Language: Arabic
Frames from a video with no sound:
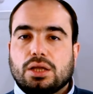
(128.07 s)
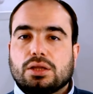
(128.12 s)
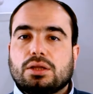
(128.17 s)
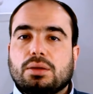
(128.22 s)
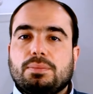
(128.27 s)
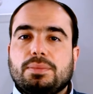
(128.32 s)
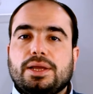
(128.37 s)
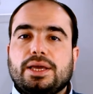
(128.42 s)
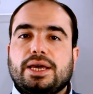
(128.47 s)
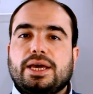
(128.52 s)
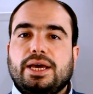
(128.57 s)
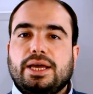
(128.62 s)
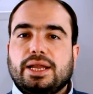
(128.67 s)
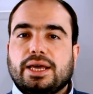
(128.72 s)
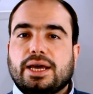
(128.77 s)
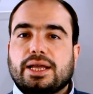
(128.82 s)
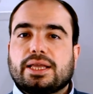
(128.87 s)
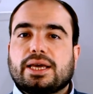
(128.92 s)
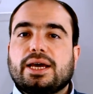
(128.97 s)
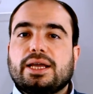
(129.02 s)
طب ليه
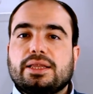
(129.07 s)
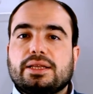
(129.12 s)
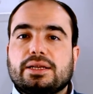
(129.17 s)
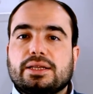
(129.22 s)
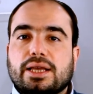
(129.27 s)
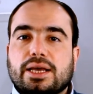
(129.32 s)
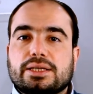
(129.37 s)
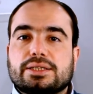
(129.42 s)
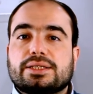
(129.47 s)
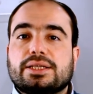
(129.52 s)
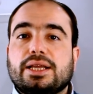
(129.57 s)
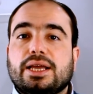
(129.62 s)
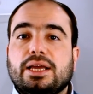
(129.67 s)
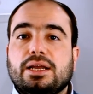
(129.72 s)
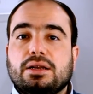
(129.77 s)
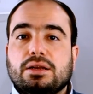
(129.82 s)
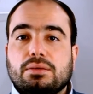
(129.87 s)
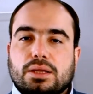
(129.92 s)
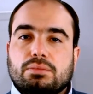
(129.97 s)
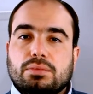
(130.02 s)
احنا كدكاتره
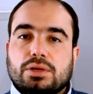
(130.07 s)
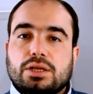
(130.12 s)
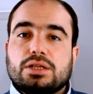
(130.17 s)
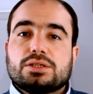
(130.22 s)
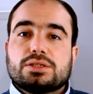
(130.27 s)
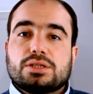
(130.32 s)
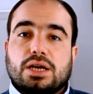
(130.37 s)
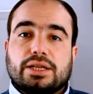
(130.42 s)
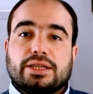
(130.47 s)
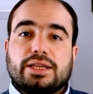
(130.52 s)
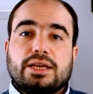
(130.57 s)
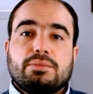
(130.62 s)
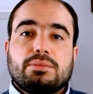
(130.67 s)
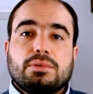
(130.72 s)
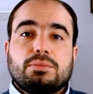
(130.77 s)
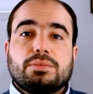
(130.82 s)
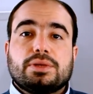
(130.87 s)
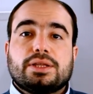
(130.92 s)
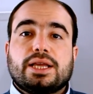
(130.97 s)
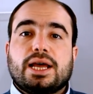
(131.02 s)
اسنان بننصح
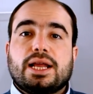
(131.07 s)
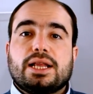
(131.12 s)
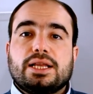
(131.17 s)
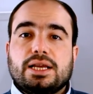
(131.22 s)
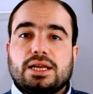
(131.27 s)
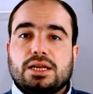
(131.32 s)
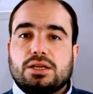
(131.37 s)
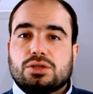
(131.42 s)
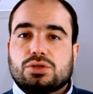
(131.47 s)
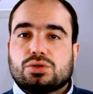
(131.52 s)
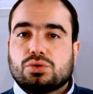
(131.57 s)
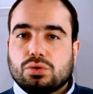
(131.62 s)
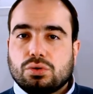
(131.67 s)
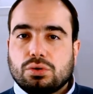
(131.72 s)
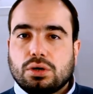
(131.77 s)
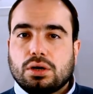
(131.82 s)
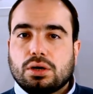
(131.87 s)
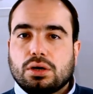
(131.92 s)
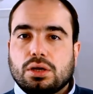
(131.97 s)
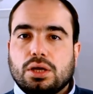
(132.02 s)
دايما بتقليل
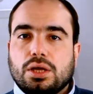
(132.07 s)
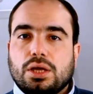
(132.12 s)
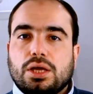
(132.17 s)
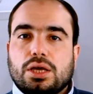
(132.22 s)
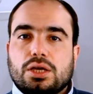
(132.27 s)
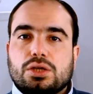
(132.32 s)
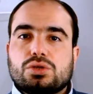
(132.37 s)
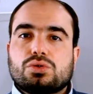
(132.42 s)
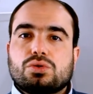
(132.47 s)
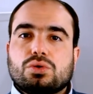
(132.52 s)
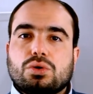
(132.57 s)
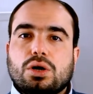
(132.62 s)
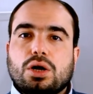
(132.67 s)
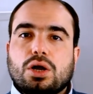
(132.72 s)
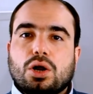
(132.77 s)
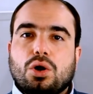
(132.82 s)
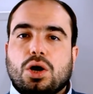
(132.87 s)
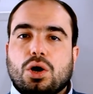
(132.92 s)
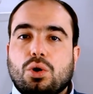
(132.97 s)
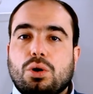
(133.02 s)
السكر
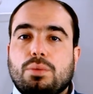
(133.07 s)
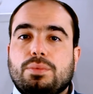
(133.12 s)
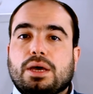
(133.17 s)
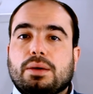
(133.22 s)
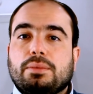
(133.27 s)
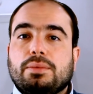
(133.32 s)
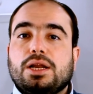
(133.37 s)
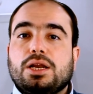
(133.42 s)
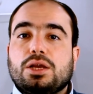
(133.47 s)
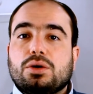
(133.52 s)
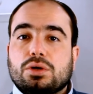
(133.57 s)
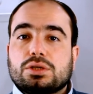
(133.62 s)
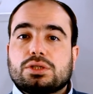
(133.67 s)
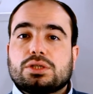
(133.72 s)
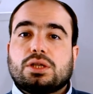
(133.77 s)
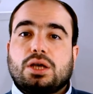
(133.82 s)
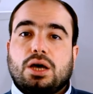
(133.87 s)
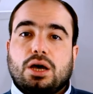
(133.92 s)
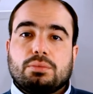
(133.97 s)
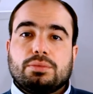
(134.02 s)
السكر هو بيعمل لي
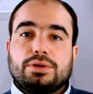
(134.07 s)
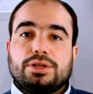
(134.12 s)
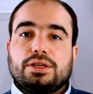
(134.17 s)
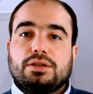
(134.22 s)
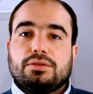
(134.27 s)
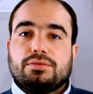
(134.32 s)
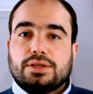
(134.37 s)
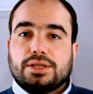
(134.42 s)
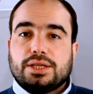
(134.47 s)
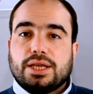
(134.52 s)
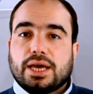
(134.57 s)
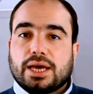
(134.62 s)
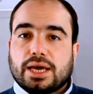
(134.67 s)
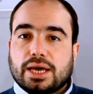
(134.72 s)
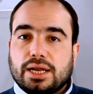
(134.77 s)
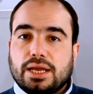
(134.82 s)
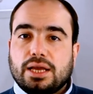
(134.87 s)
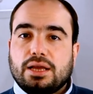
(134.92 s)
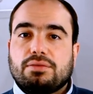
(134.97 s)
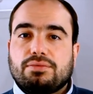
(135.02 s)
وسط حامضي في
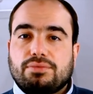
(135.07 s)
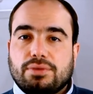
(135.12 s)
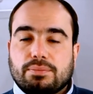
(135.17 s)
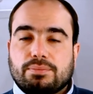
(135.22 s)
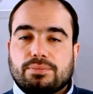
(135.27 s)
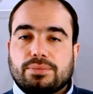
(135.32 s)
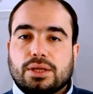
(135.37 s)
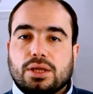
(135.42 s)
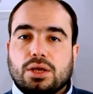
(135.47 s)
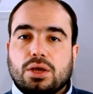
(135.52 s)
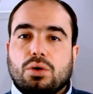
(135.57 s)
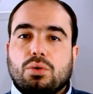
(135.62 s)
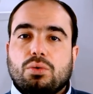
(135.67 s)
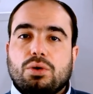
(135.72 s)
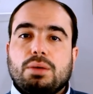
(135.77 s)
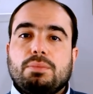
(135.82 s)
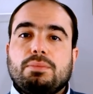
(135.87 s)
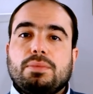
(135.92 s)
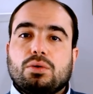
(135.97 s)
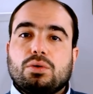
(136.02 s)
داخل الفم
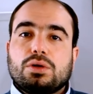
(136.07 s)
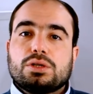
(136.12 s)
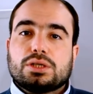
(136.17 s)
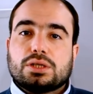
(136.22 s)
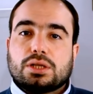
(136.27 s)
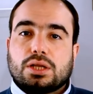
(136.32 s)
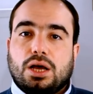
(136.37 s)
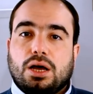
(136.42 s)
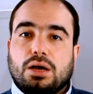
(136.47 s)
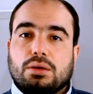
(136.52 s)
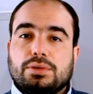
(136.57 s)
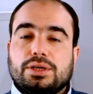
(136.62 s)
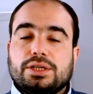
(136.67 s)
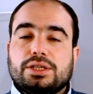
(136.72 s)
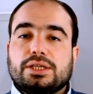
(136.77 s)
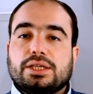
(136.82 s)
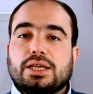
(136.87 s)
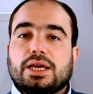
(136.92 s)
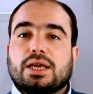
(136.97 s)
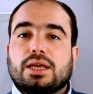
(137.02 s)
ولما الوسط
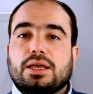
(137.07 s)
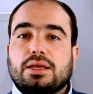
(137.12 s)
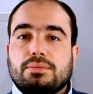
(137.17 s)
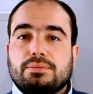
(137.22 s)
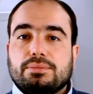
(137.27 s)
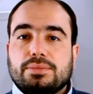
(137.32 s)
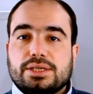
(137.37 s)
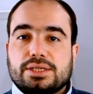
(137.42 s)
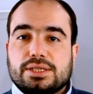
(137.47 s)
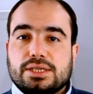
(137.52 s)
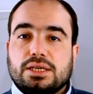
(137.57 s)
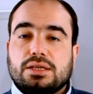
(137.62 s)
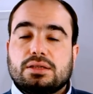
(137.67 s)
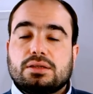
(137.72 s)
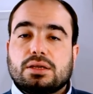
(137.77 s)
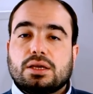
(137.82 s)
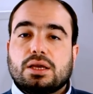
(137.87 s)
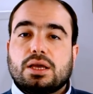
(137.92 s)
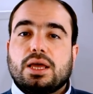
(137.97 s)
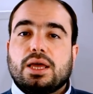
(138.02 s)
الحميدي ده
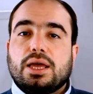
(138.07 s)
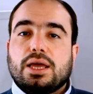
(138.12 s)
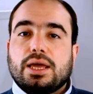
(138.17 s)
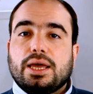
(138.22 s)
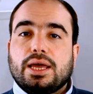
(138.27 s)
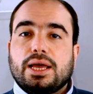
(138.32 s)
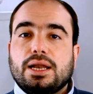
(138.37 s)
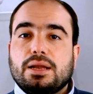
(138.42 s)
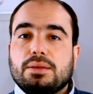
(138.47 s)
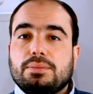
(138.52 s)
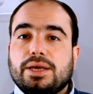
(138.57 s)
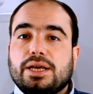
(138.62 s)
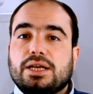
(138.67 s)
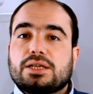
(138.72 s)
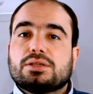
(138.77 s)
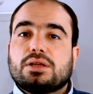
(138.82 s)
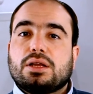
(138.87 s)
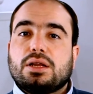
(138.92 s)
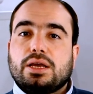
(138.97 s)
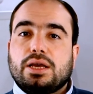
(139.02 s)
بيزيد ايه اللي
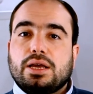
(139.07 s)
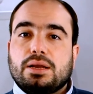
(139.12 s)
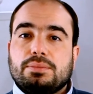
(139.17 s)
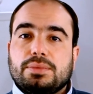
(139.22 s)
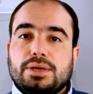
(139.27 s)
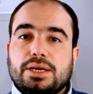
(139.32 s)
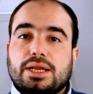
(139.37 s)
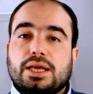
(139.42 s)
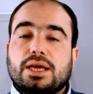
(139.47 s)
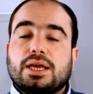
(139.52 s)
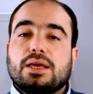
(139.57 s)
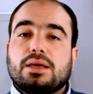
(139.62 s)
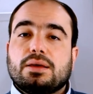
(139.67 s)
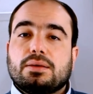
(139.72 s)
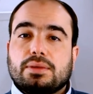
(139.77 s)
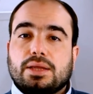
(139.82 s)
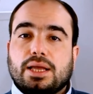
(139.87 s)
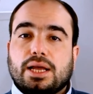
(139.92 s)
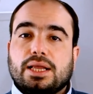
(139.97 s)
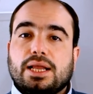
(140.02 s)
بيحصل المينا
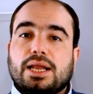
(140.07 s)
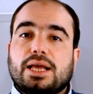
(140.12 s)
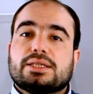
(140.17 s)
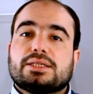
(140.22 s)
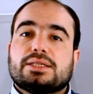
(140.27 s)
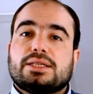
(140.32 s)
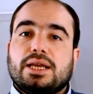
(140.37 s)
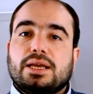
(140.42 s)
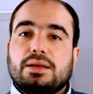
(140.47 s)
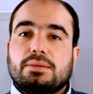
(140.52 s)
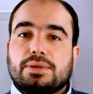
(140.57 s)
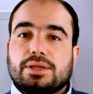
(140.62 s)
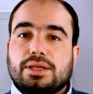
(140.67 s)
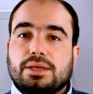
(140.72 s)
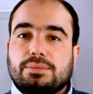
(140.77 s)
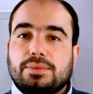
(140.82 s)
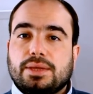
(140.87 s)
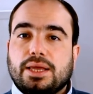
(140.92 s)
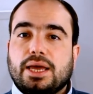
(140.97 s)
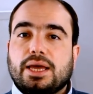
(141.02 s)
بتاعت الاسنان
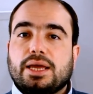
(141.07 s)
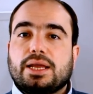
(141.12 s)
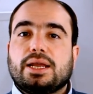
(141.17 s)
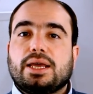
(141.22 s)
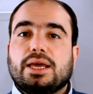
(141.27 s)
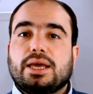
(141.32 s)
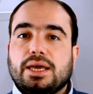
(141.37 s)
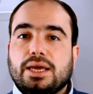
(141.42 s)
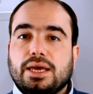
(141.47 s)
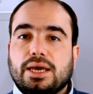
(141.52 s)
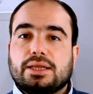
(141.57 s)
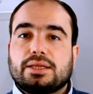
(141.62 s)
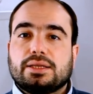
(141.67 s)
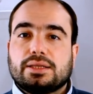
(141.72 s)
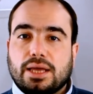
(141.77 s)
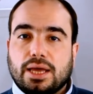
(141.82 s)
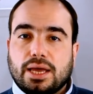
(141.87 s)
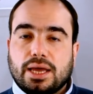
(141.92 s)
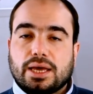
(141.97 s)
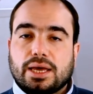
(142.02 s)
بتبدا ان هي
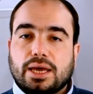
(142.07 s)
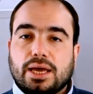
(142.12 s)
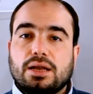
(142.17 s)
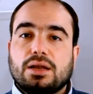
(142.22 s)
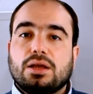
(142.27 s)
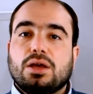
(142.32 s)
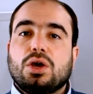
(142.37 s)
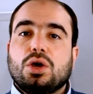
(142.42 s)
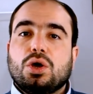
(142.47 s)
تتاكل